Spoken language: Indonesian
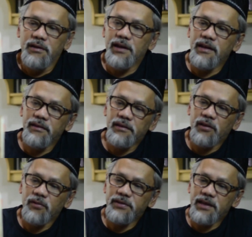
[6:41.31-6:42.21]
Dan
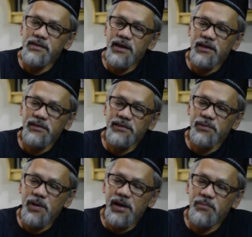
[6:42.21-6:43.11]
tentu saja
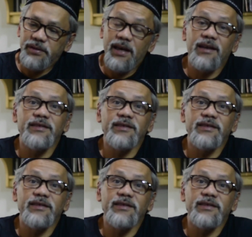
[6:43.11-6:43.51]
sebagian besar